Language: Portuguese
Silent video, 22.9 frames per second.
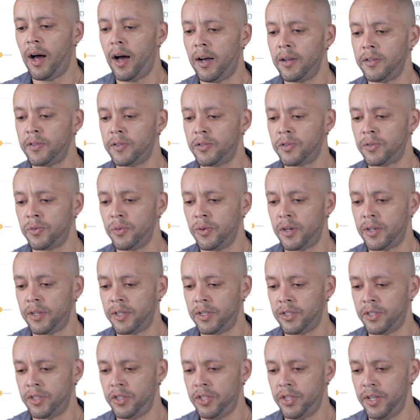À
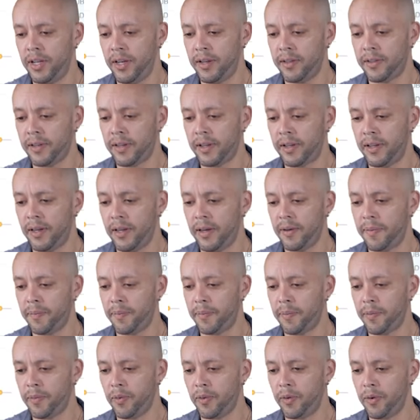sua direita
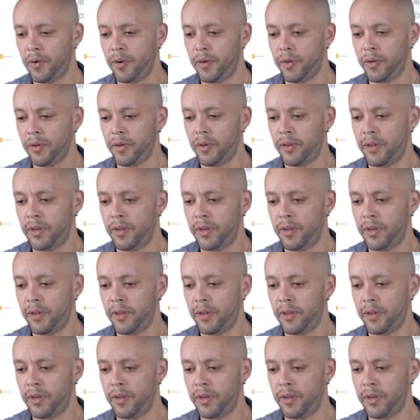aqui, no,